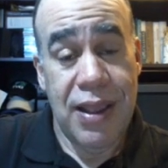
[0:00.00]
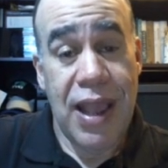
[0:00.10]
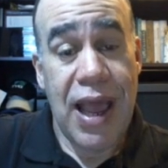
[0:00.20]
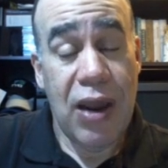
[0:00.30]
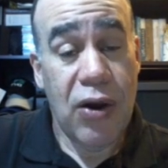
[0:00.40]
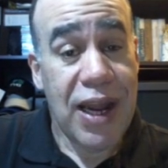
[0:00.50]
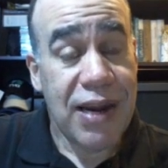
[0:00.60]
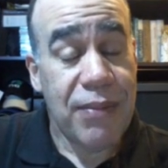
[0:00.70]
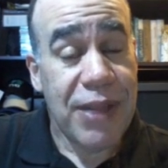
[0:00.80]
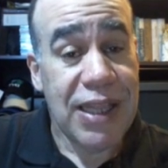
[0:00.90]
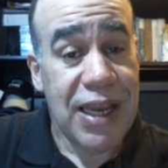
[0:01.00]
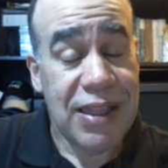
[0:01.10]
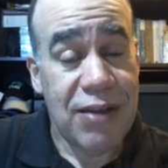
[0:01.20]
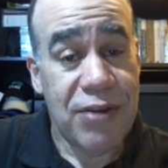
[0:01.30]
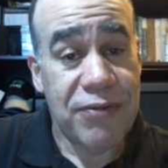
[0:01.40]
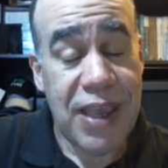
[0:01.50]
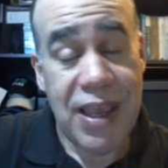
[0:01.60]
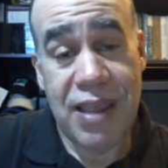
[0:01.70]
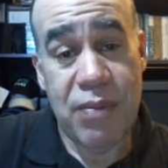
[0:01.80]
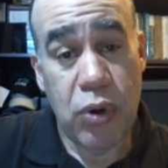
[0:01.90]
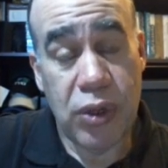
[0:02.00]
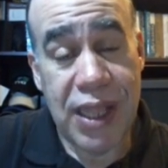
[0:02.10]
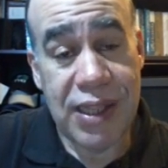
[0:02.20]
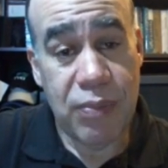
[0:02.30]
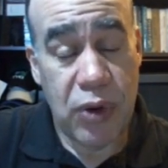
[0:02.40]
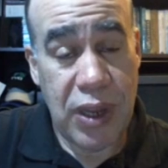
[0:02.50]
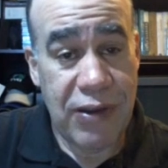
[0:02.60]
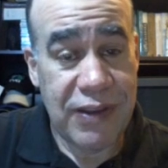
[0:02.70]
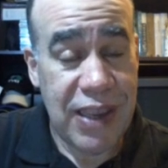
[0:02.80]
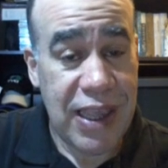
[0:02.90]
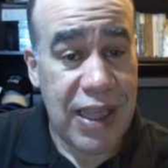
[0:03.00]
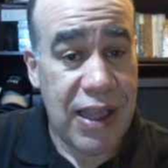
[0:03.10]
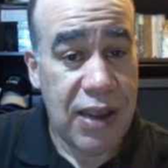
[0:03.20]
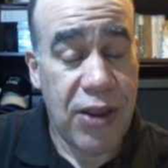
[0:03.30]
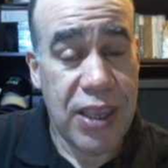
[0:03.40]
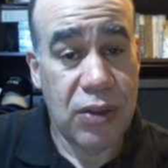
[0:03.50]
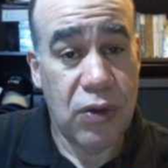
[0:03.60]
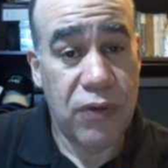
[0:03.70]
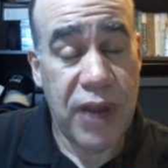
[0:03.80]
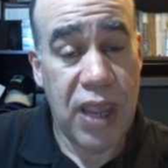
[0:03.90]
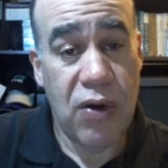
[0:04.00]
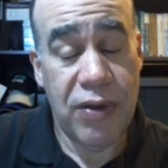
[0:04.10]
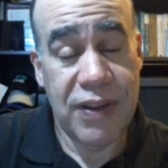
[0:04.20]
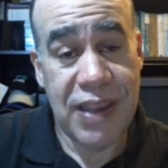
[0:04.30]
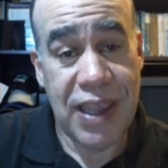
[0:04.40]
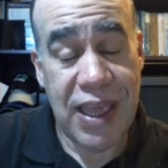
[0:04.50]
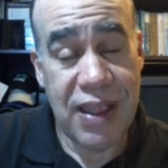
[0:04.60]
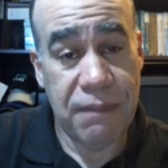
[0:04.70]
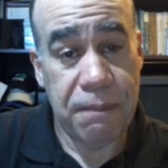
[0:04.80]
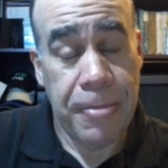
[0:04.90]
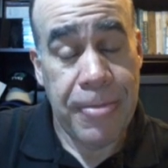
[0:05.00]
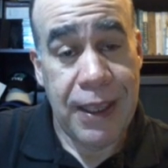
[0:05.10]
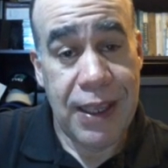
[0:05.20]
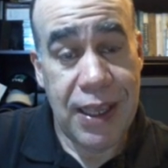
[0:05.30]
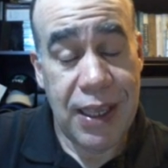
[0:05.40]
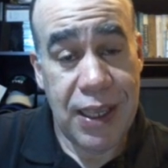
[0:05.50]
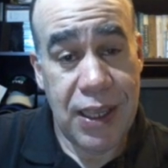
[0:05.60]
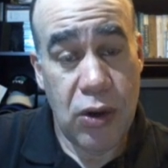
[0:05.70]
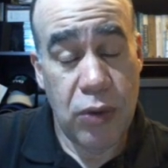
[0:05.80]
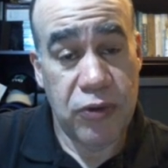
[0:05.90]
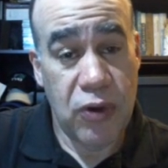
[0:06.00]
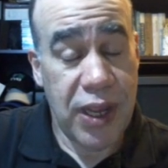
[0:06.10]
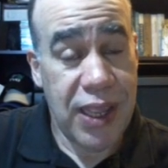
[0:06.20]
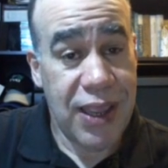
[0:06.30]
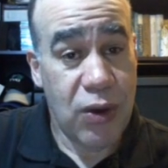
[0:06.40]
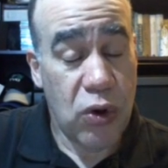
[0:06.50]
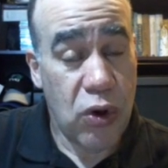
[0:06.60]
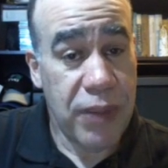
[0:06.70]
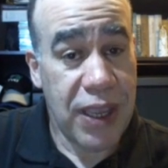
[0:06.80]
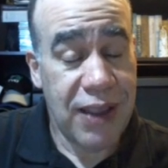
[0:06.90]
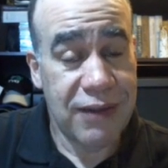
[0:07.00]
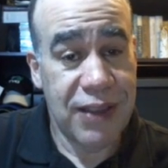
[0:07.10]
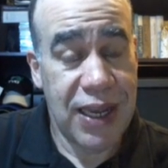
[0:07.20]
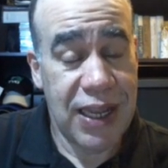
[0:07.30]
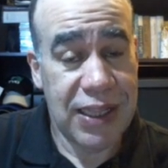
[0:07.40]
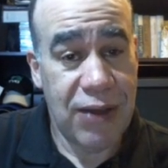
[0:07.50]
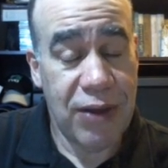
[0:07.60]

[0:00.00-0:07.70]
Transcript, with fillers: A la hora del remate y la tabla fija es importante porque a veces quedan caballitos fríos, a veces quedan eh, opciones económicas en la tabla